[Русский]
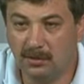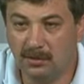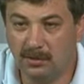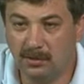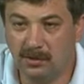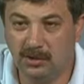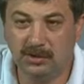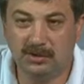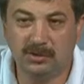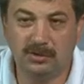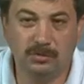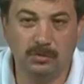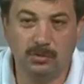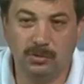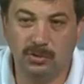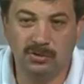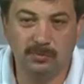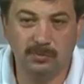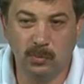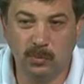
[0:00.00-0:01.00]
никто
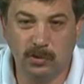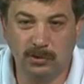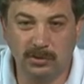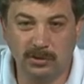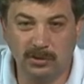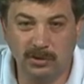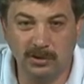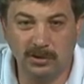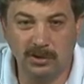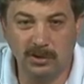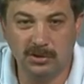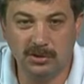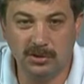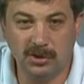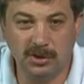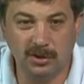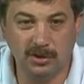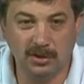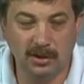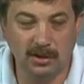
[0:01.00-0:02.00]
не смотрит на
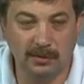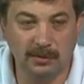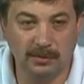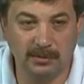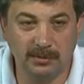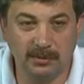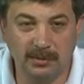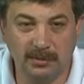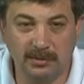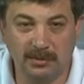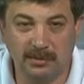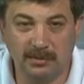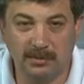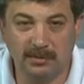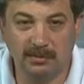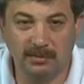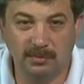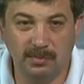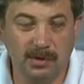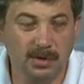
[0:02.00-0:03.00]
технический регламент, э,
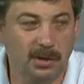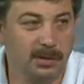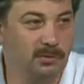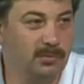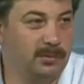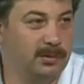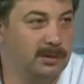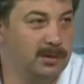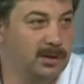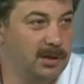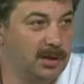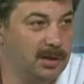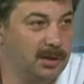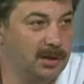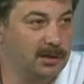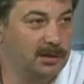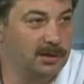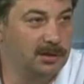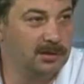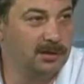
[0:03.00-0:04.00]
меняет
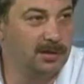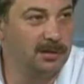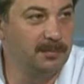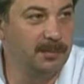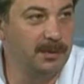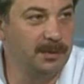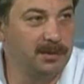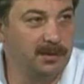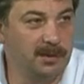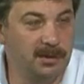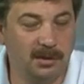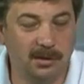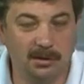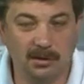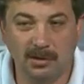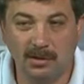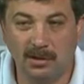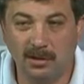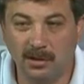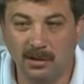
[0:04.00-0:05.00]
батареи, это опять-таки
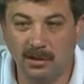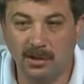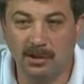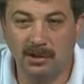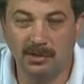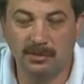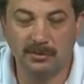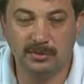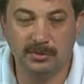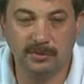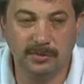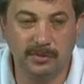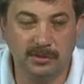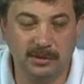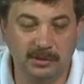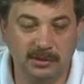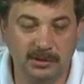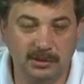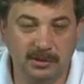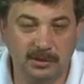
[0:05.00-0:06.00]
количество
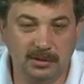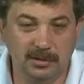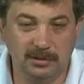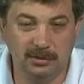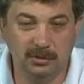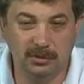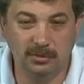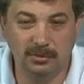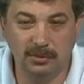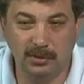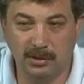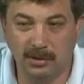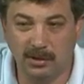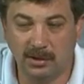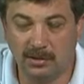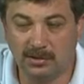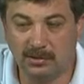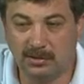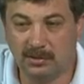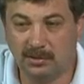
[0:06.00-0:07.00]
теплоносителей на доме
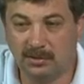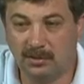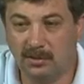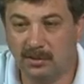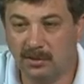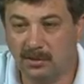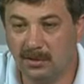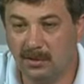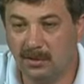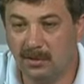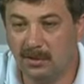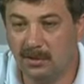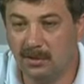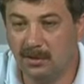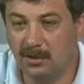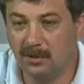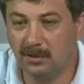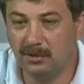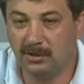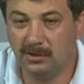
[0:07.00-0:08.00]
меняется.
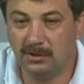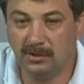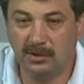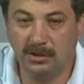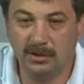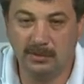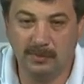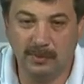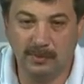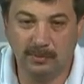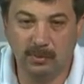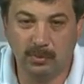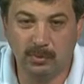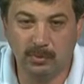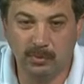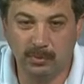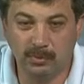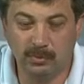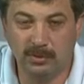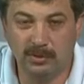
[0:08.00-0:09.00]
Где-то есть прибор
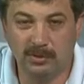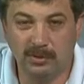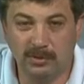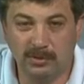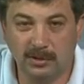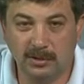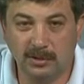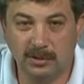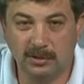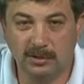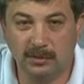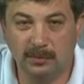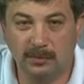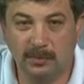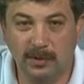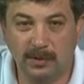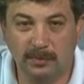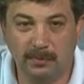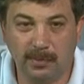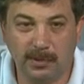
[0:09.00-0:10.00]
учета, где-то нет, а
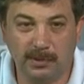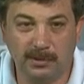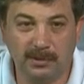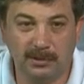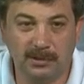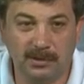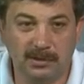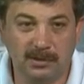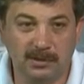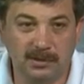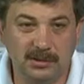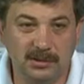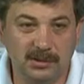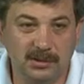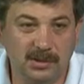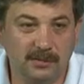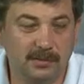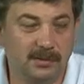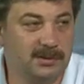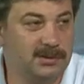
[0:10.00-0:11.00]
перепады, где-то
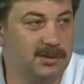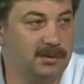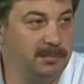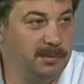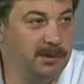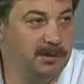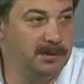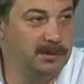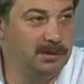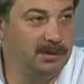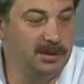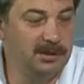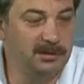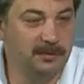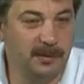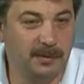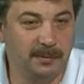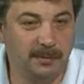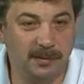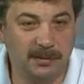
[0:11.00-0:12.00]
системы забиты,
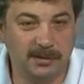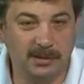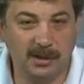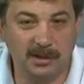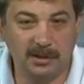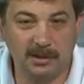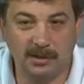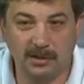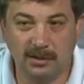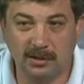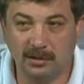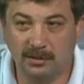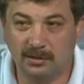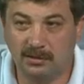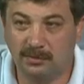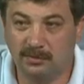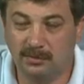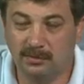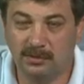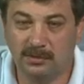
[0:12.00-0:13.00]
есть предписания,
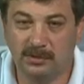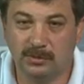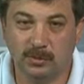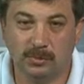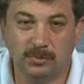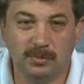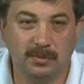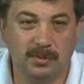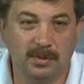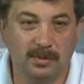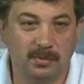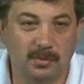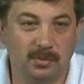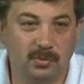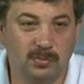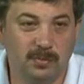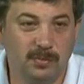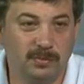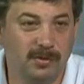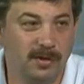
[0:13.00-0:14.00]
мы собственники не
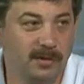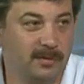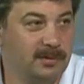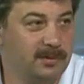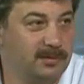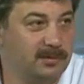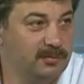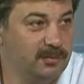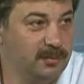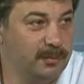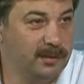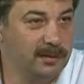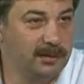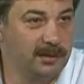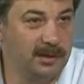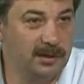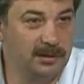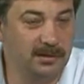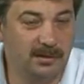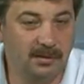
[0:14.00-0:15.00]
успеваем это
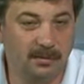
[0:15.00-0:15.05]
выполнять